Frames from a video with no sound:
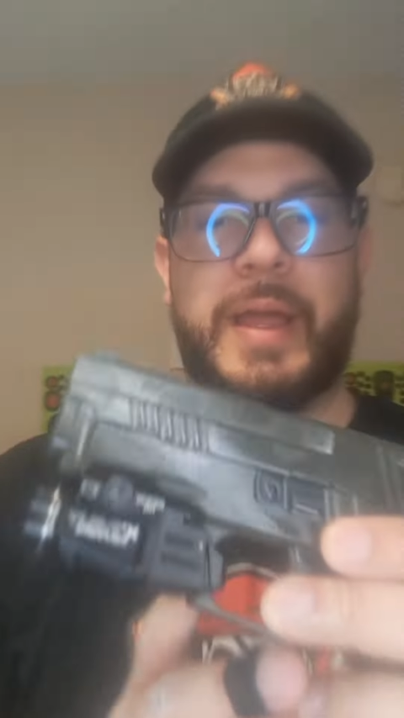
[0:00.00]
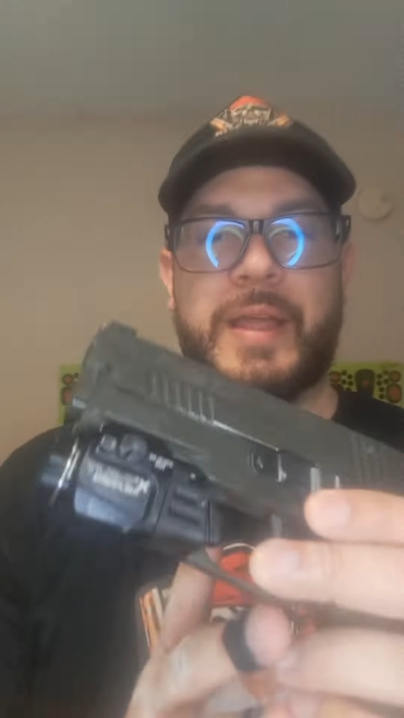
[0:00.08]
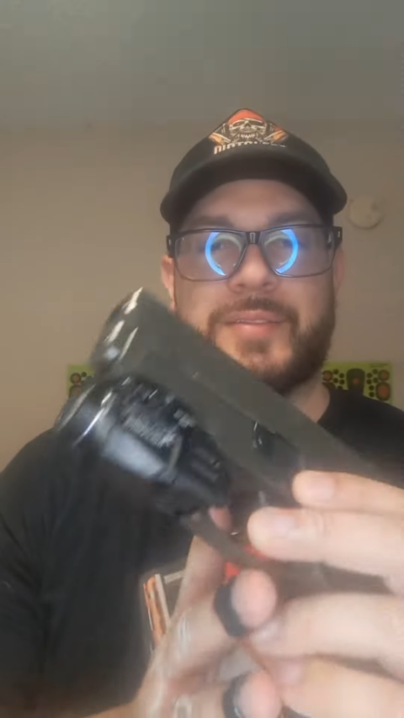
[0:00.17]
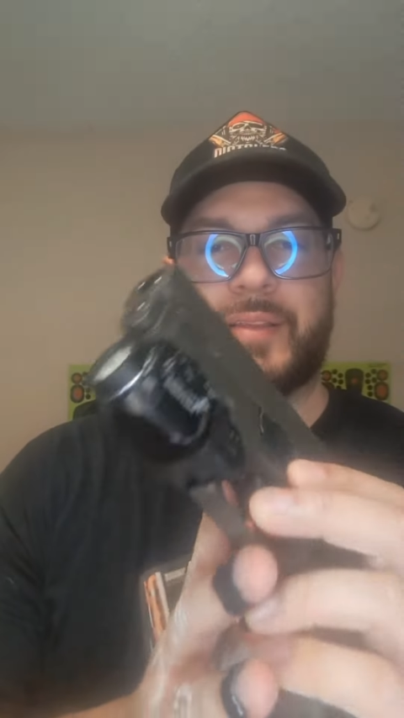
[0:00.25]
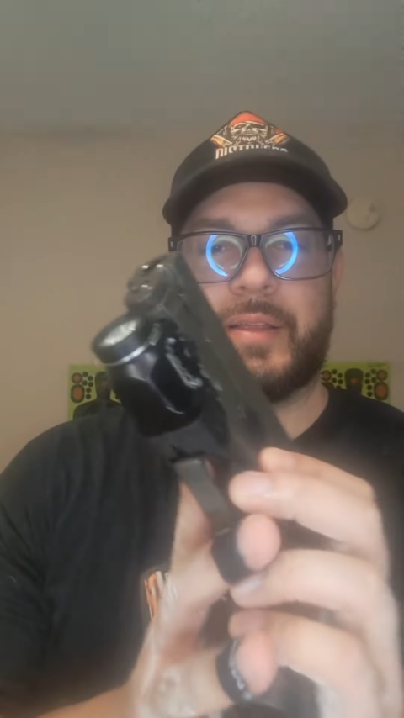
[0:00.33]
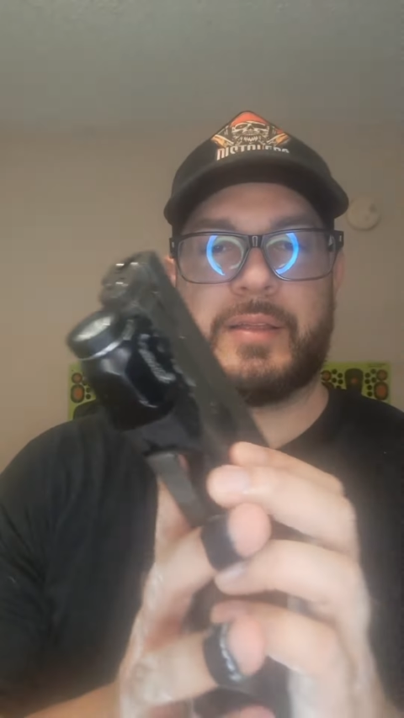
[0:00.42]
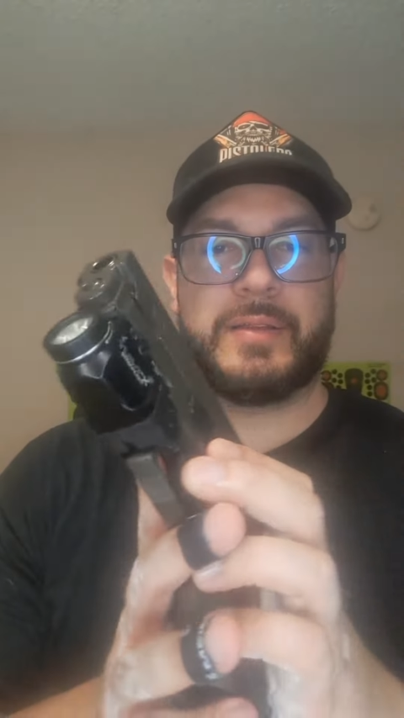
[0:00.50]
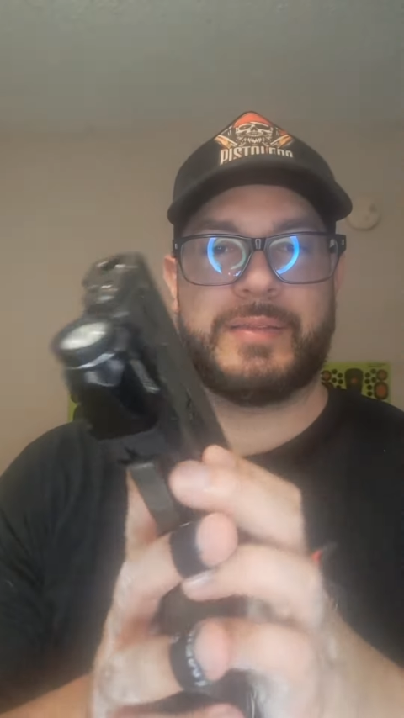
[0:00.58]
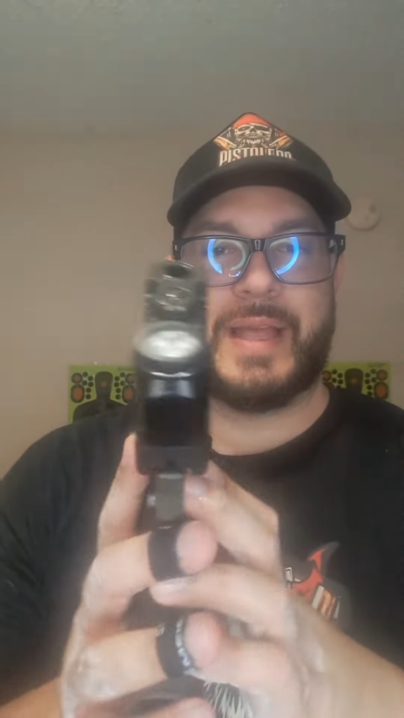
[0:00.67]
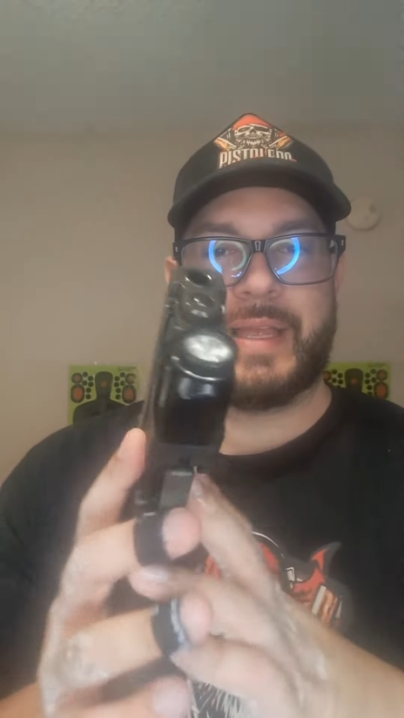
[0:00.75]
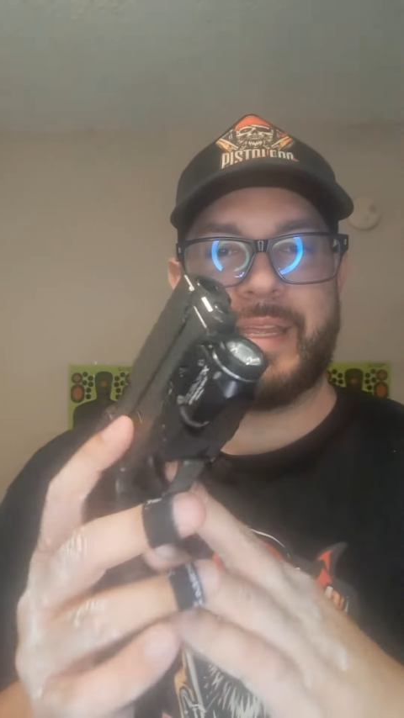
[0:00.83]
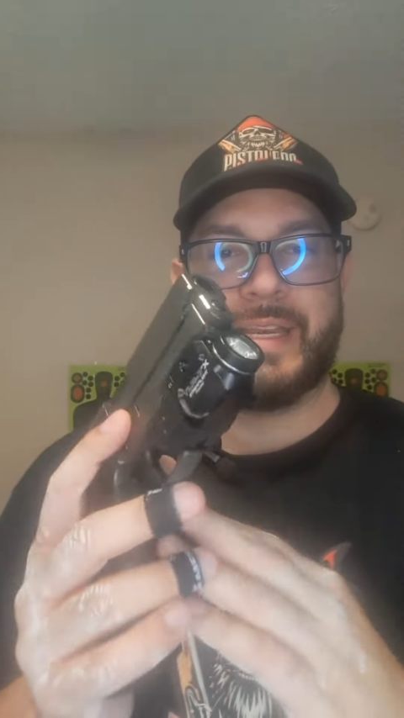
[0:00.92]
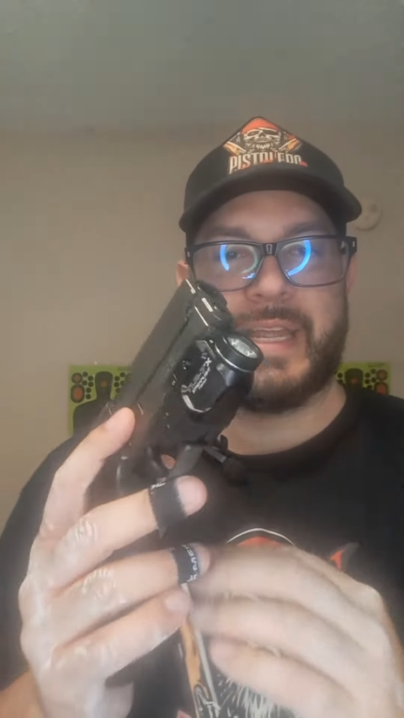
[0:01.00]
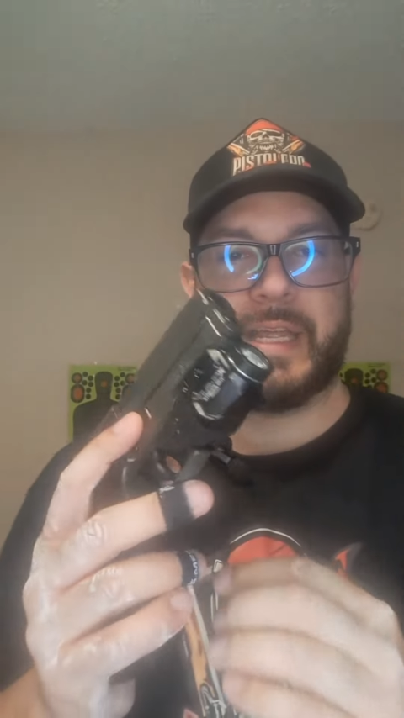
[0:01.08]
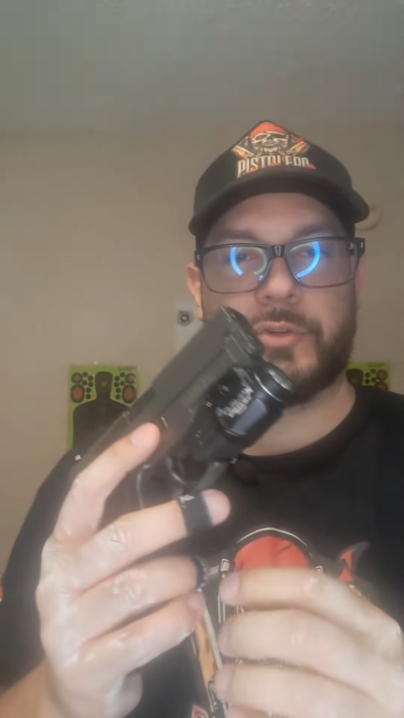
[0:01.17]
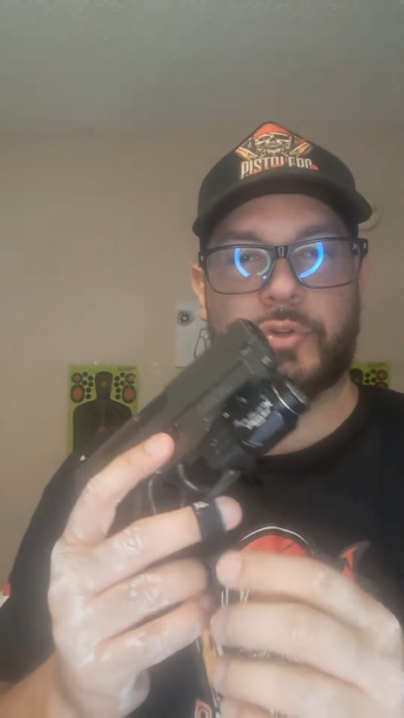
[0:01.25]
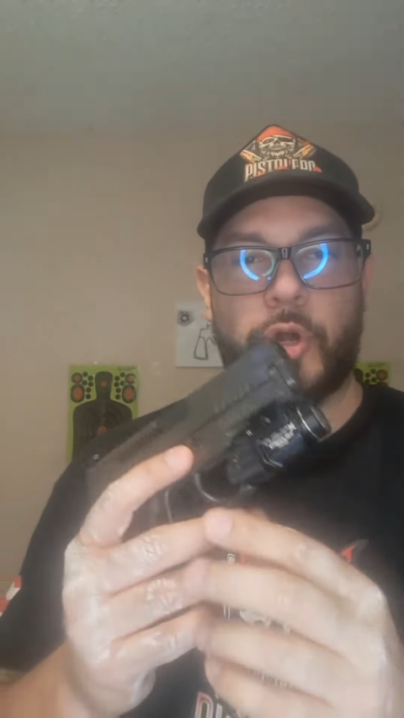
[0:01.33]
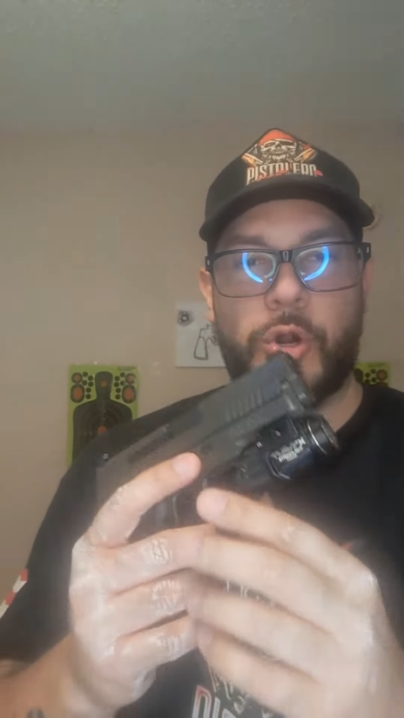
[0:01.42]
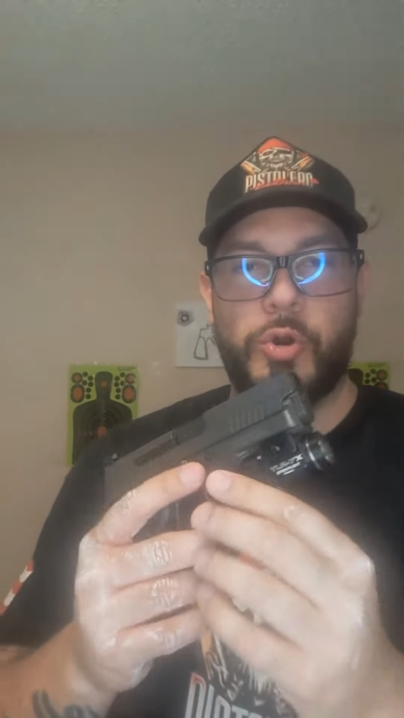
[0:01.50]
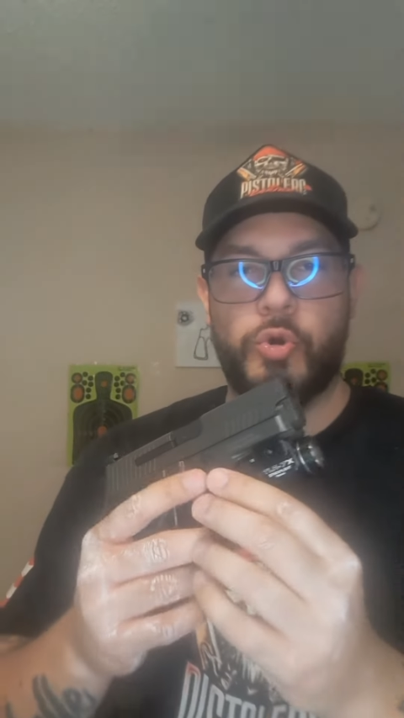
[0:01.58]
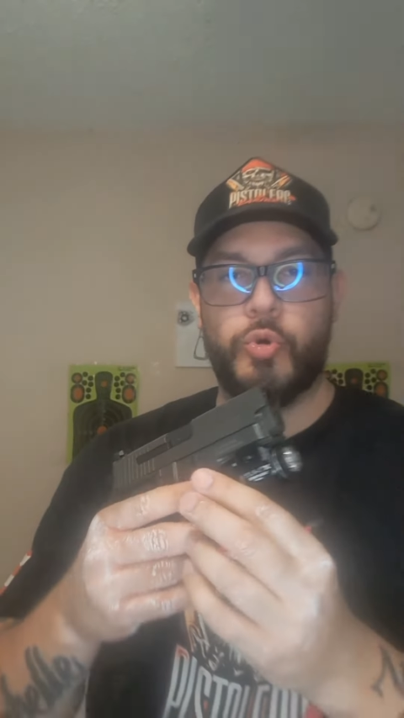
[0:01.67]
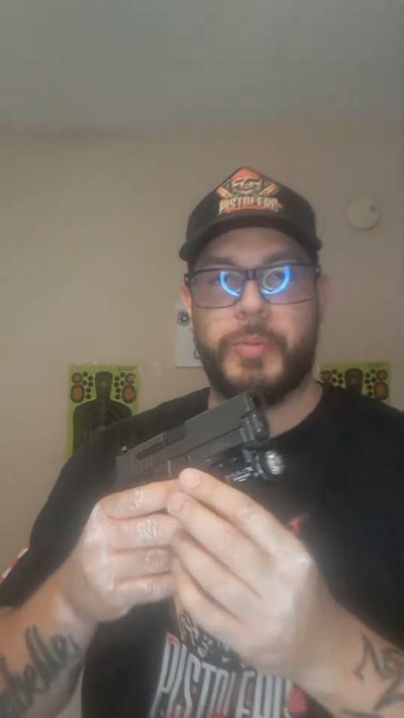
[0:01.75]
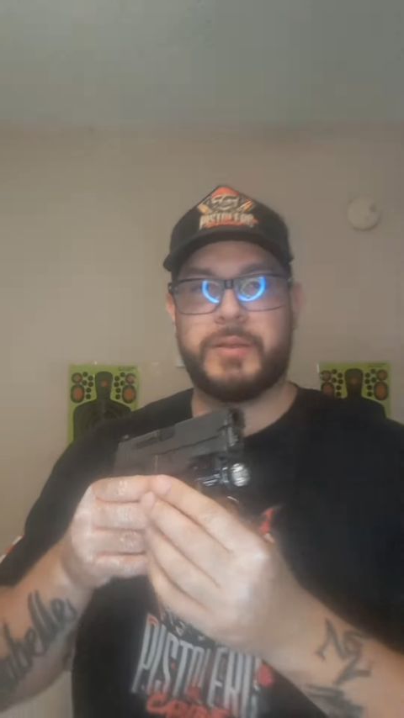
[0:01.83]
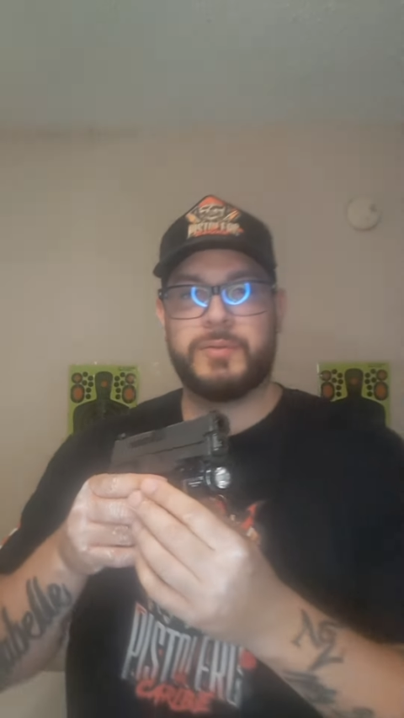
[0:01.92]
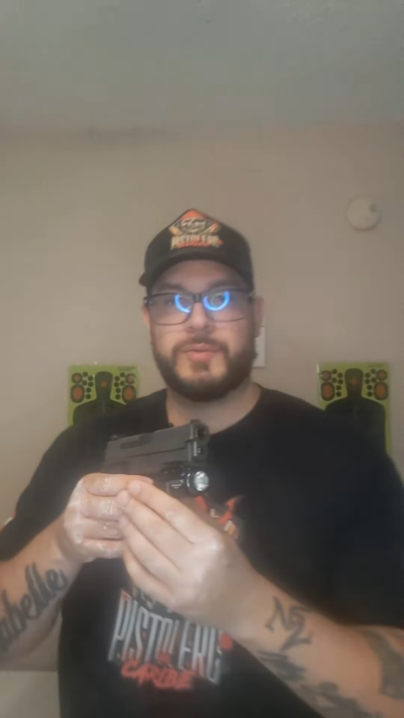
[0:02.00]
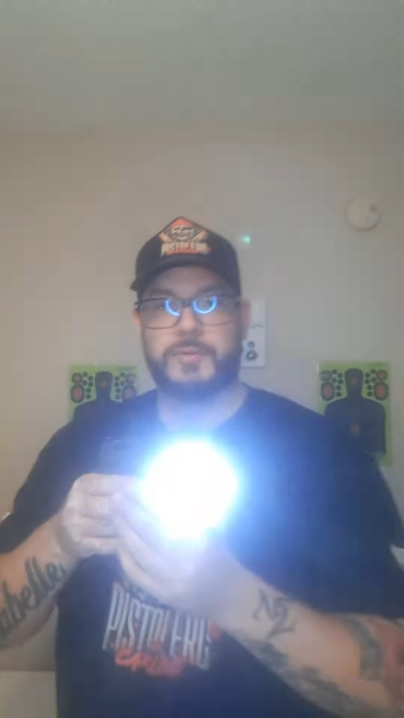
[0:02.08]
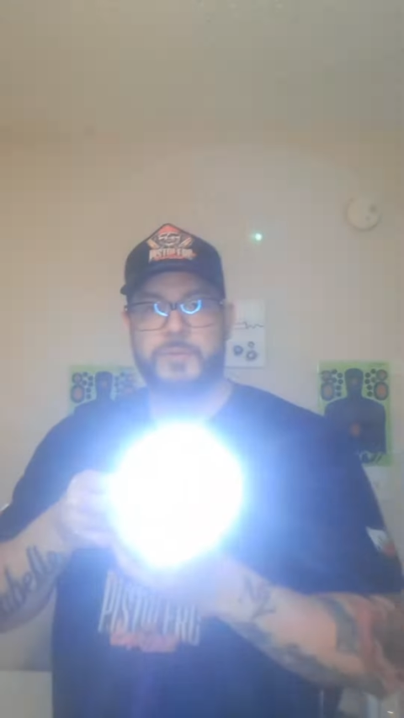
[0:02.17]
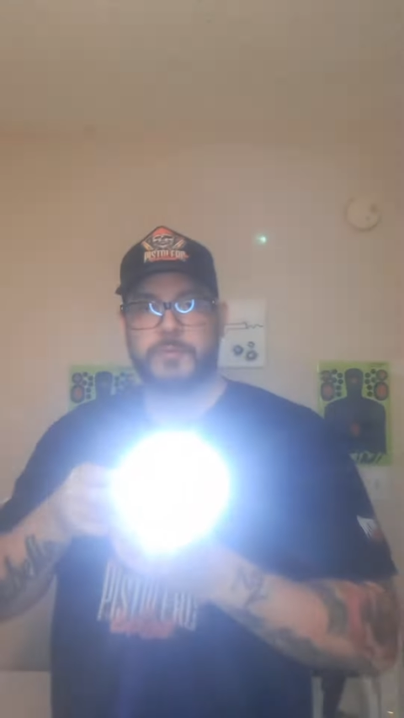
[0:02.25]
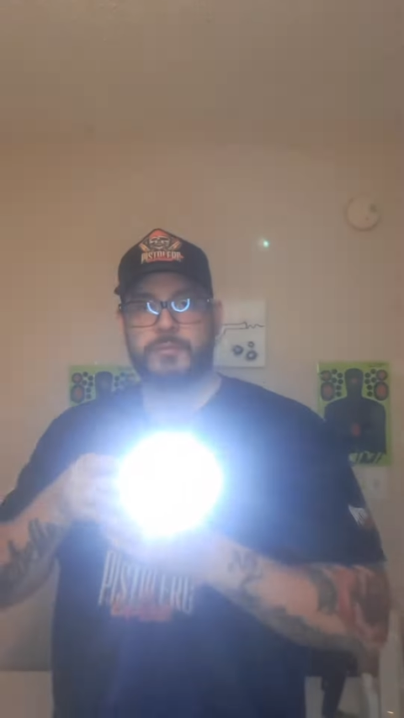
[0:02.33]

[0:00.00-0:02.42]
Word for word: Es de 500 lumens.